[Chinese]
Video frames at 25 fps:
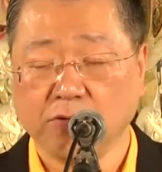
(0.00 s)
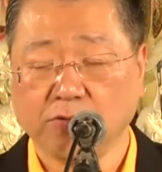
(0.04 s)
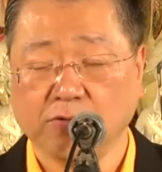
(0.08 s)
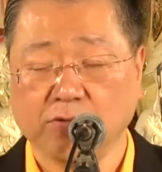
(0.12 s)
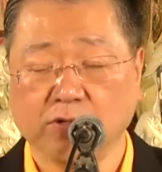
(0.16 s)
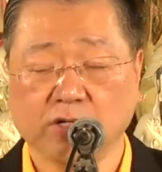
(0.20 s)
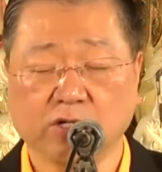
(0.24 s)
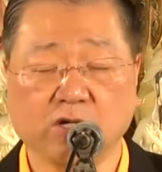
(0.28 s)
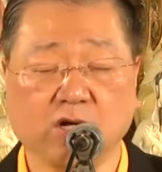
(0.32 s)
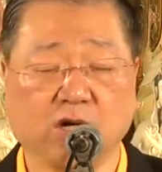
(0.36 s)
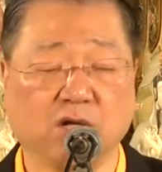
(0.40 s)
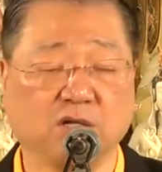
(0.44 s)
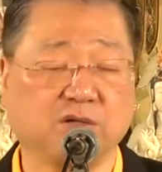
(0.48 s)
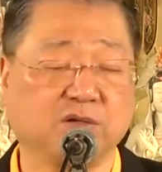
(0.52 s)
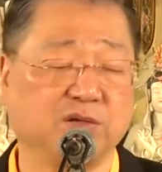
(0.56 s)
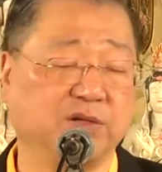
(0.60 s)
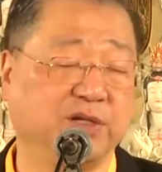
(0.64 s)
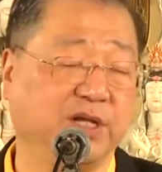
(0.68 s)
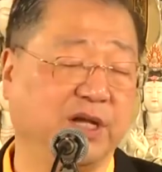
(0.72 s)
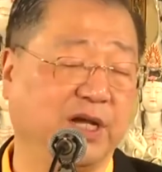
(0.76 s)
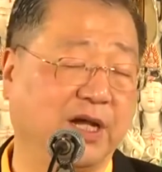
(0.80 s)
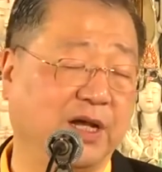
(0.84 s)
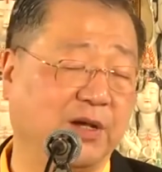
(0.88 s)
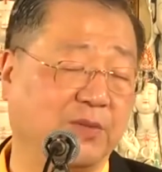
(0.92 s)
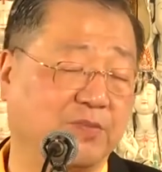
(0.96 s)
我告诉
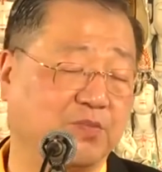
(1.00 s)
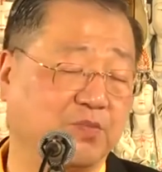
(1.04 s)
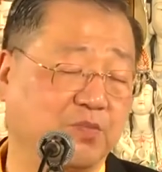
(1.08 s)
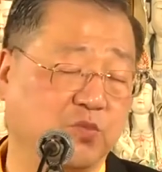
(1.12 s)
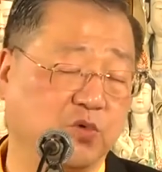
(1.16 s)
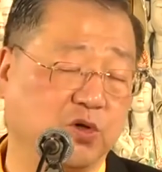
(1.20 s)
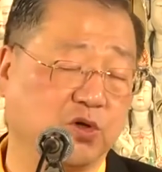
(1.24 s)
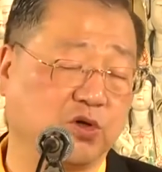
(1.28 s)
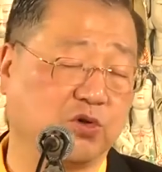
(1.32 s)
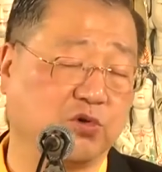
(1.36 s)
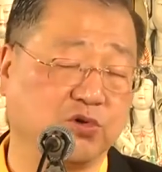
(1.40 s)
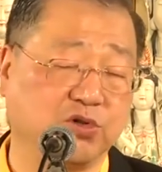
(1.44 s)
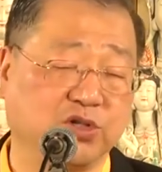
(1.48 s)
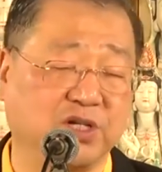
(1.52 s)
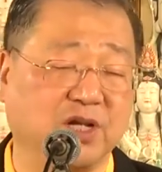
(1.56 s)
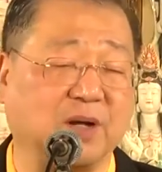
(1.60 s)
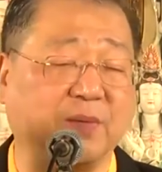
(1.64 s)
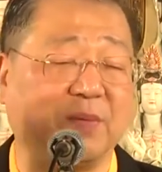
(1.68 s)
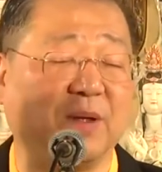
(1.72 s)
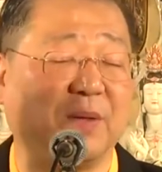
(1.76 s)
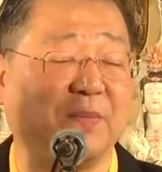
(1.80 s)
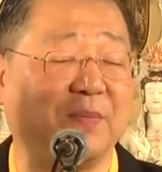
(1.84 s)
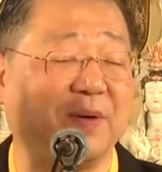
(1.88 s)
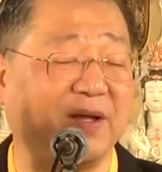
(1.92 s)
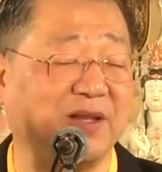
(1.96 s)
你，我从上
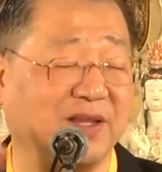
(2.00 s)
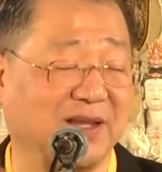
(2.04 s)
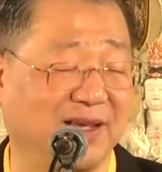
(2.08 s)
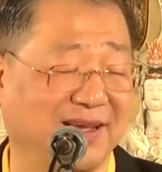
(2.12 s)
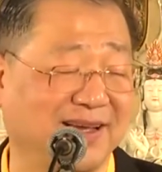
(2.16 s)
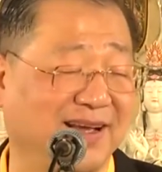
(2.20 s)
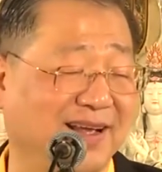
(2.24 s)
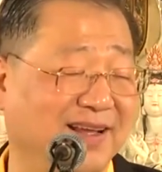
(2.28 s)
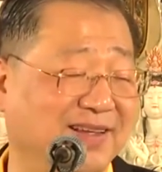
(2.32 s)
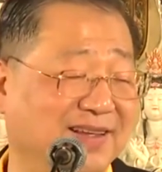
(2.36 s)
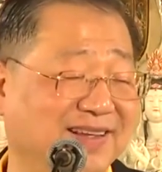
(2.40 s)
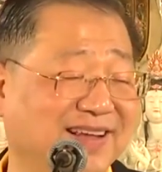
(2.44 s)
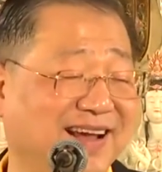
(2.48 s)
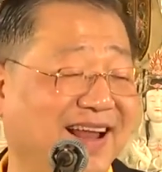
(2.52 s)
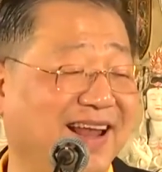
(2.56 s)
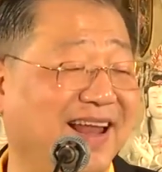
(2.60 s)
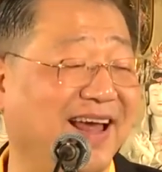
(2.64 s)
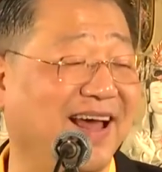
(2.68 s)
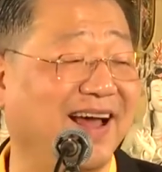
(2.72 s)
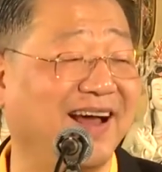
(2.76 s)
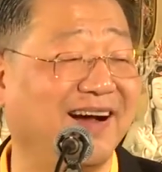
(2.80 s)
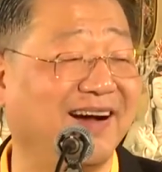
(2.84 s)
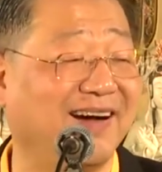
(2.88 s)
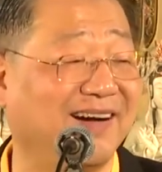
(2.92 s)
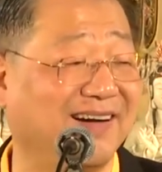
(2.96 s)
面帮你看下来
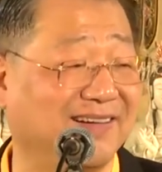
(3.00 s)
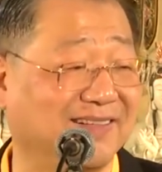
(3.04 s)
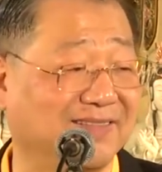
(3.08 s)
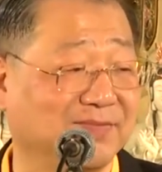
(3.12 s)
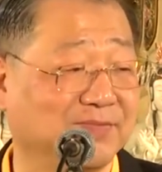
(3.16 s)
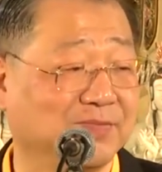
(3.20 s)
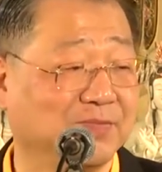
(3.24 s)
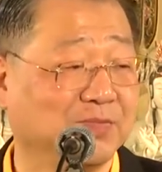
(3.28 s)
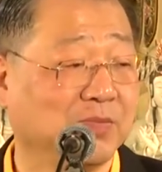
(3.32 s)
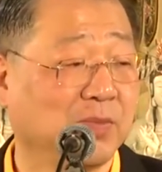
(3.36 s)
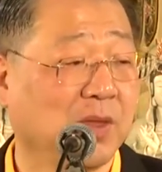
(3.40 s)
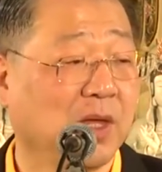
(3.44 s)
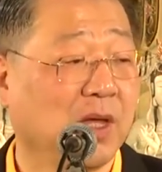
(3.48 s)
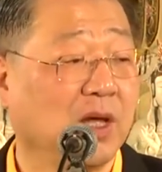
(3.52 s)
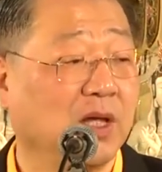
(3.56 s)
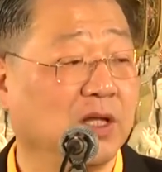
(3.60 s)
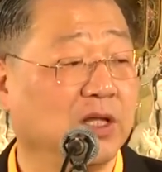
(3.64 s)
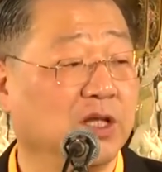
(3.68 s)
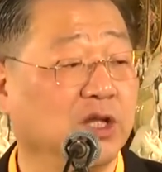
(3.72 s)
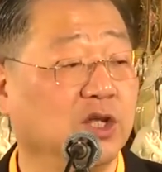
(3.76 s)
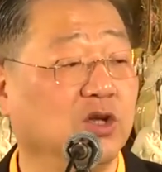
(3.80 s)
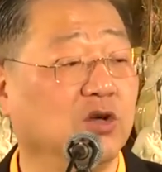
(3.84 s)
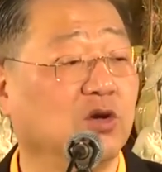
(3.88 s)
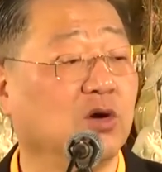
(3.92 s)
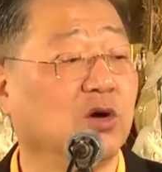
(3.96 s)
啊。是。
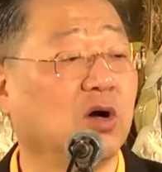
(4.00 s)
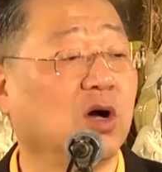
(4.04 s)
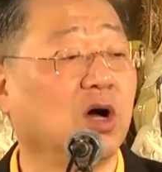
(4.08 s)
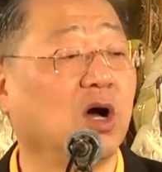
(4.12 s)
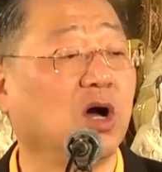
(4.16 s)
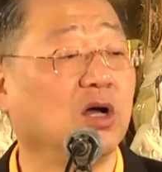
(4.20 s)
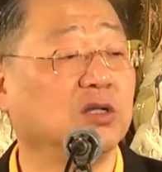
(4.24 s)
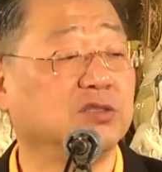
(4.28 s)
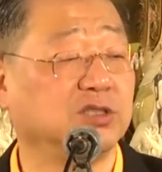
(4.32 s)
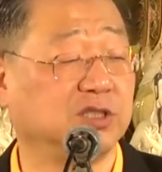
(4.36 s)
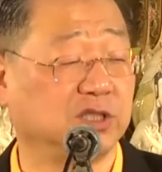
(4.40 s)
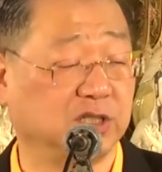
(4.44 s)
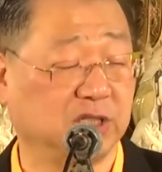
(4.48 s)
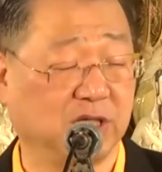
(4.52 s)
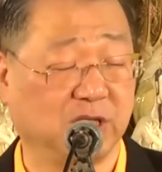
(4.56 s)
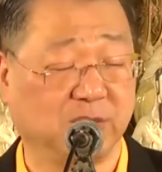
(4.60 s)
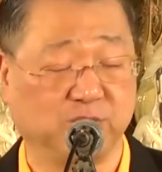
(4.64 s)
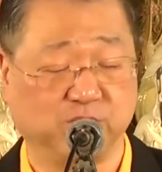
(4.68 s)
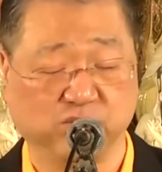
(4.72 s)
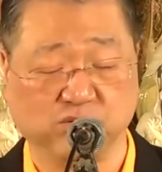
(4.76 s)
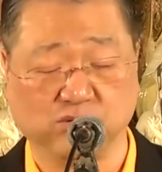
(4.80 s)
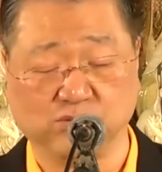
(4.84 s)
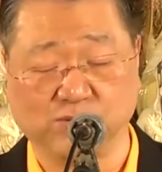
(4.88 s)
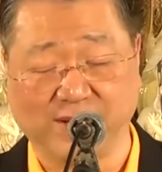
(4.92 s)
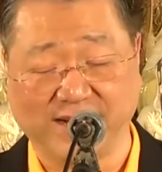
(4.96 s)
你有好几个
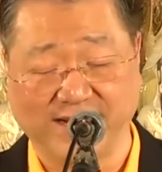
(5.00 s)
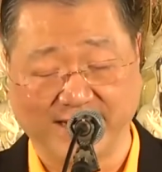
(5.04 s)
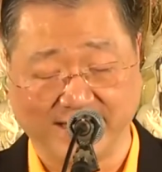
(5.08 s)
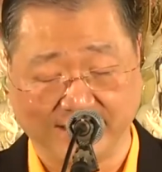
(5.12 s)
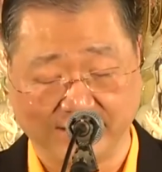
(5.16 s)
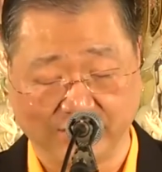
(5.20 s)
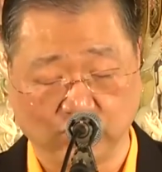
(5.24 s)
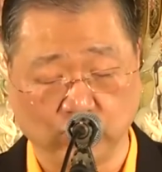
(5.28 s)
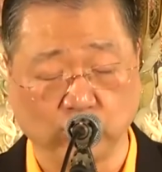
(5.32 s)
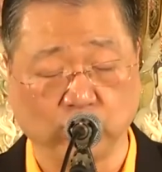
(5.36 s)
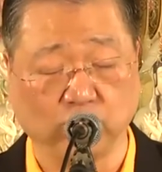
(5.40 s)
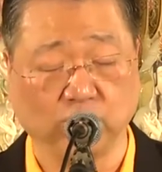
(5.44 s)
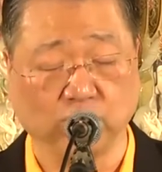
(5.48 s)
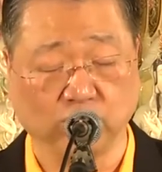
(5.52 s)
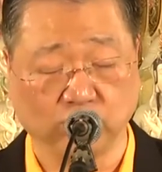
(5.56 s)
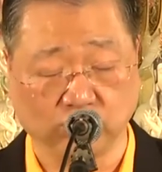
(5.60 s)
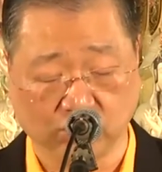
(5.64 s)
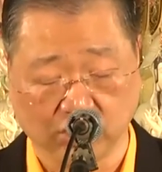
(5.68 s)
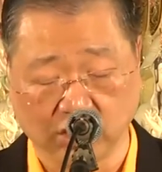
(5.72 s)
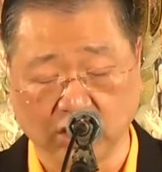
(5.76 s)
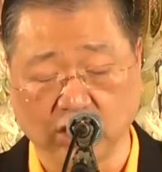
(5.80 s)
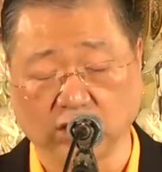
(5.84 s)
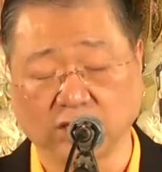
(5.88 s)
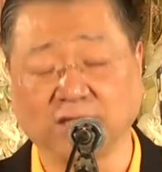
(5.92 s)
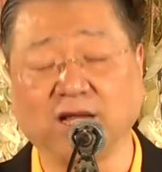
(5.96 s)
部位都
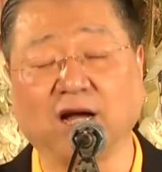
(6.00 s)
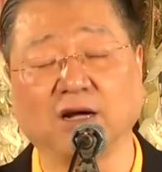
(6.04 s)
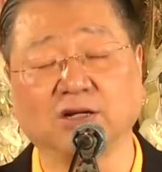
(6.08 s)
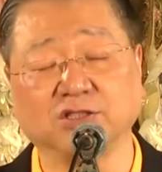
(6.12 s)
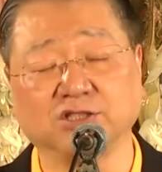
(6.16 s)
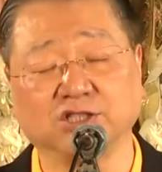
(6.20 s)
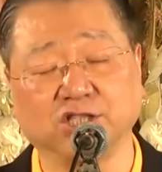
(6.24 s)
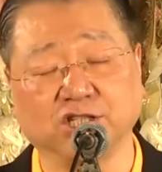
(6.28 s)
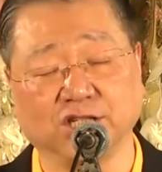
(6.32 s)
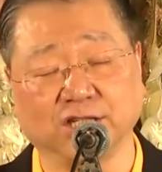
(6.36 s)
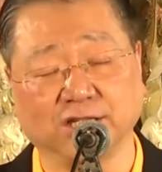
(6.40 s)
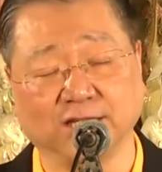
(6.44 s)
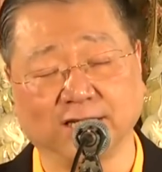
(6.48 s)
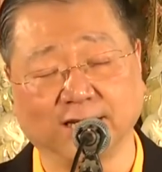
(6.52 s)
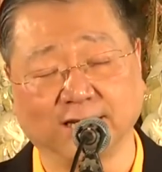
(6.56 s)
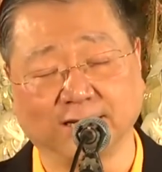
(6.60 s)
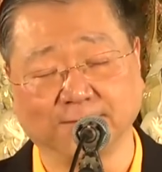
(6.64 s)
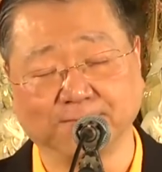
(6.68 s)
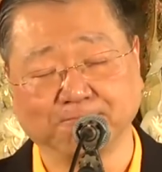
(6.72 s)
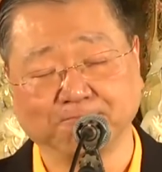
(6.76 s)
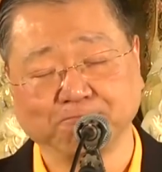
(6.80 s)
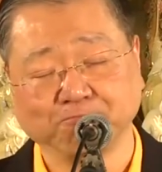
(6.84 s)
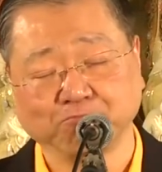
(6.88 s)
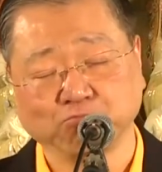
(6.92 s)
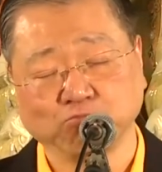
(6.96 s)
要当心的。
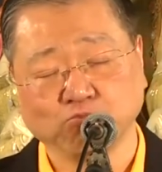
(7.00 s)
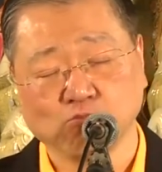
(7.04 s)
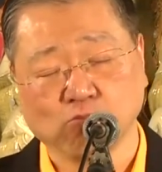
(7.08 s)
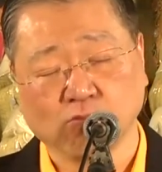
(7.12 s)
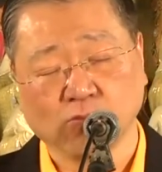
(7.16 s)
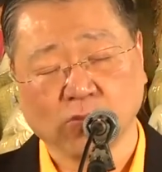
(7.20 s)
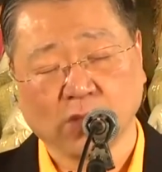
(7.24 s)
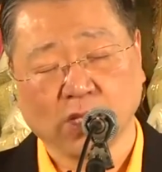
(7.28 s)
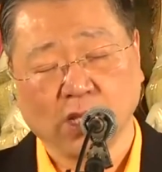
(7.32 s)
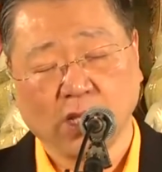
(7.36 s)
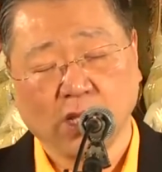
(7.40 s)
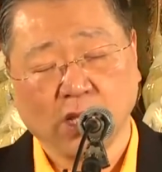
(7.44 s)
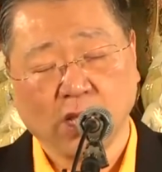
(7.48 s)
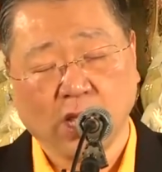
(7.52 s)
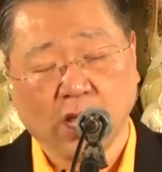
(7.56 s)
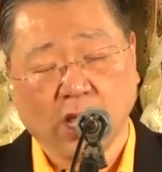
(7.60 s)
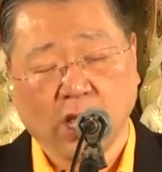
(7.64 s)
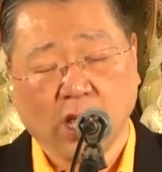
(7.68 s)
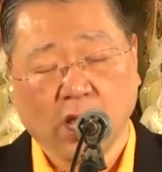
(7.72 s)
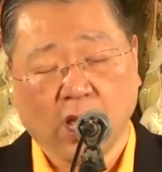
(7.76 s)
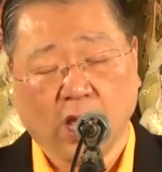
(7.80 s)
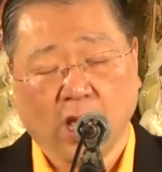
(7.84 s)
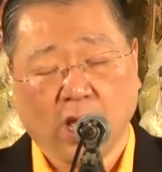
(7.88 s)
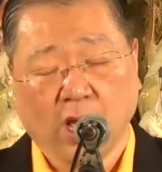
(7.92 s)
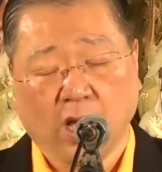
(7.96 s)
是。
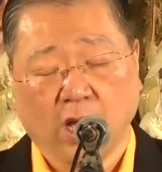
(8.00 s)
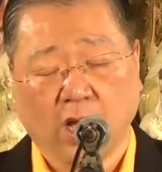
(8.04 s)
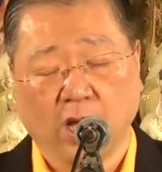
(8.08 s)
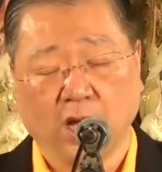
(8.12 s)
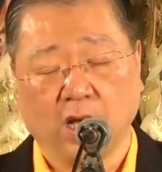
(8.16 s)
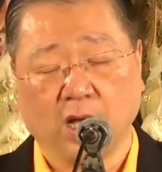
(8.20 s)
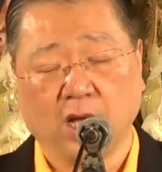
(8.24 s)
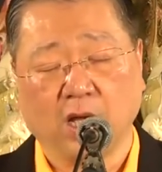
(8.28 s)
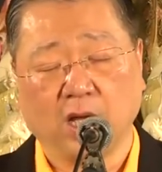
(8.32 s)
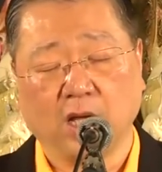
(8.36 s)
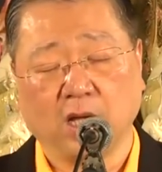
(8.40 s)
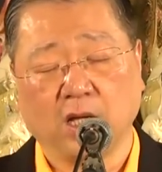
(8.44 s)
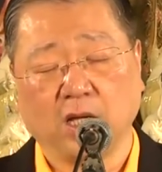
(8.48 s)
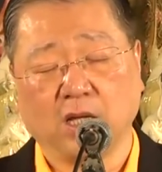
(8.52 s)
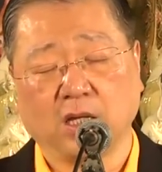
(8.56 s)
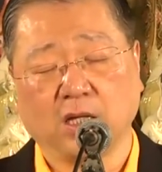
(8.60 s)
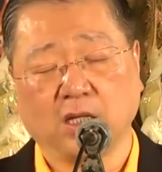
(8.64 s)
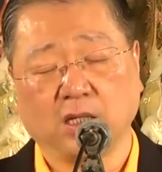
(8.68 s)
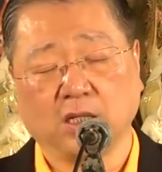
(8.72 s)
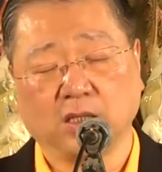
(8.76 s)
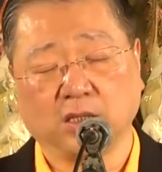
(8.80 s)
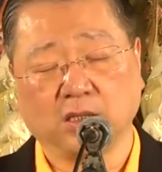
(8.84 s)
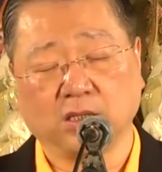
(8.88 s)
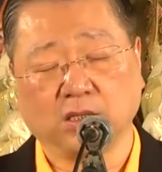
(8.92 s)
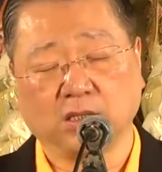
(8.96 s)

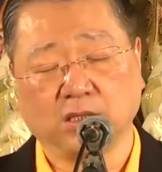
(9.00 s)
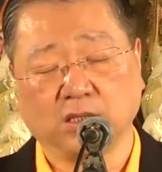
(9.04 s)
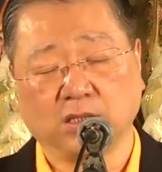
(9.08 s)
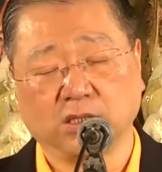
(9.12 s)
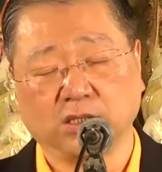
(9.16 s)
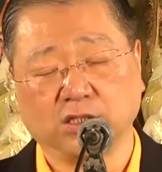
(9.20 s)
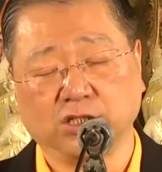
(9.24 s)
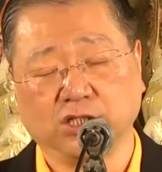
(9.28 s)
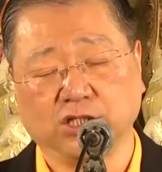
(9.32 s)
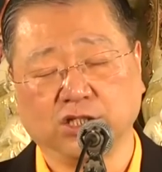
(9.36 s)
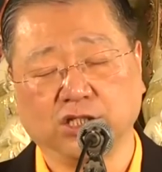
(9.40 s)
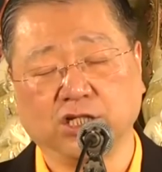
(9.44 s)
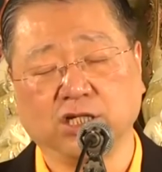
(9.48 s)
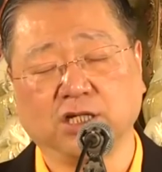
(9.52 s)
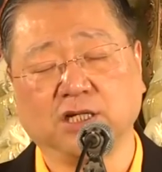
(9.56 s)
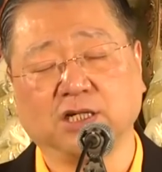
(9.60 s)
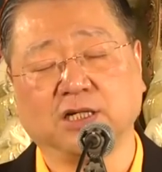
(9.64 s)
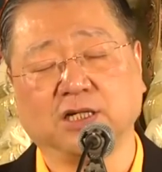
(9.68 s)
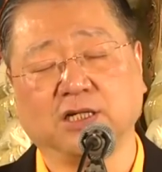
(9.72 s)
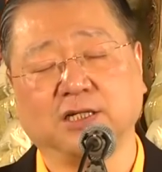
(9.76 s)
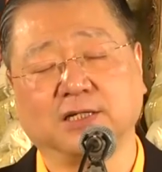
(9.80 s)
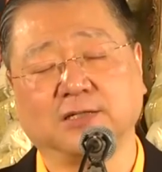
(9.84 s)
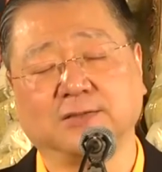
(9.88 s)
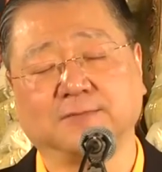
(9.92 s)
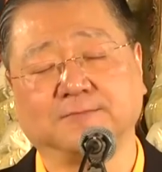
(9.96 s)
呃，你
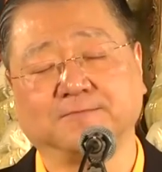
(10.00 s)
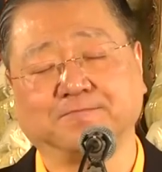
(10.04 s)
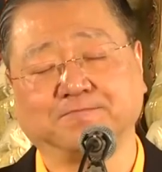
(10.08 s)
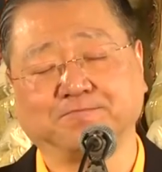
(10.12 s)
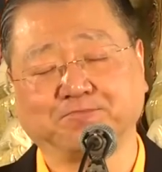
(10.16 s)
的